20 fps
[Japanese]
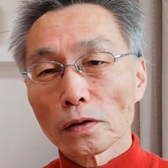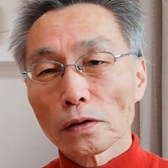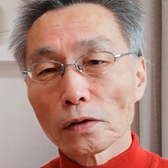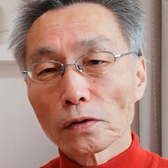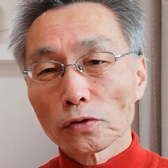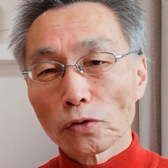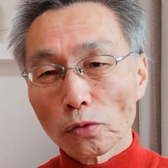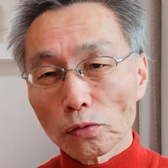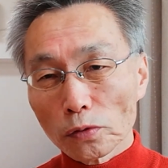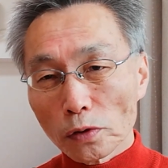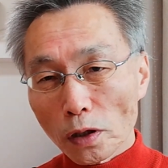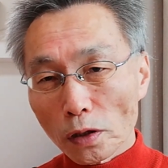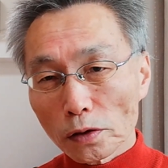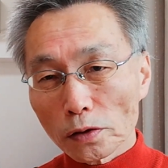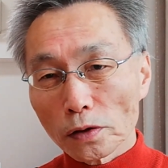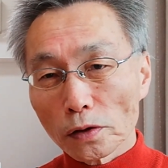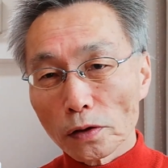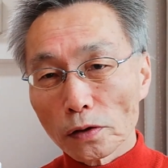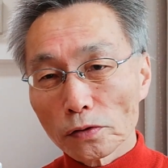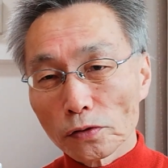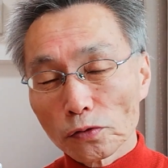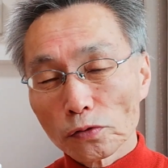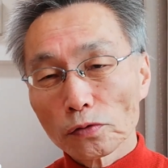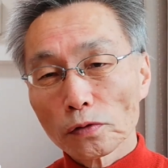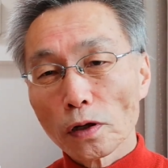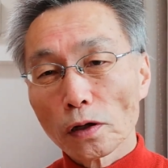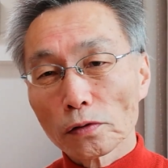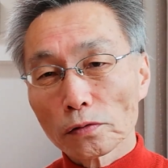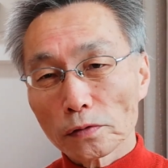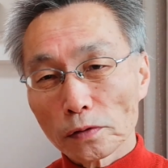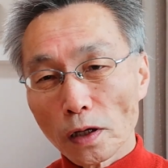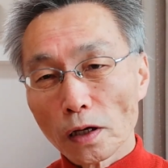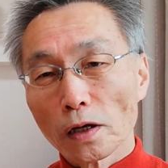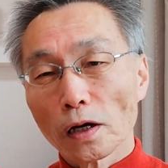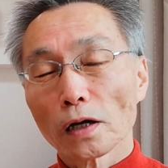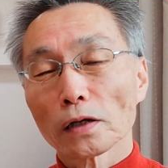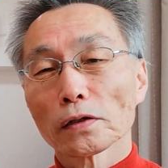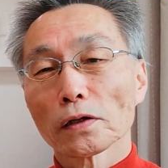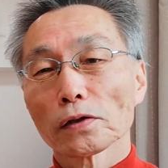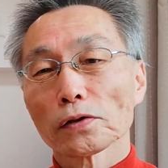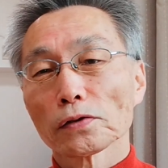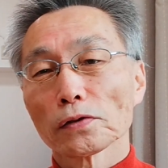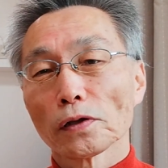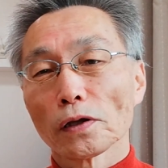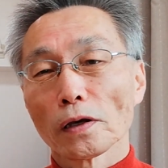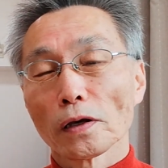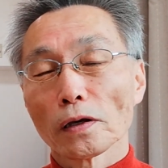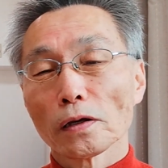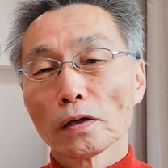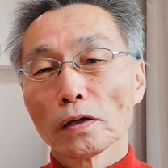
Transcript: そんなに少なくない話で、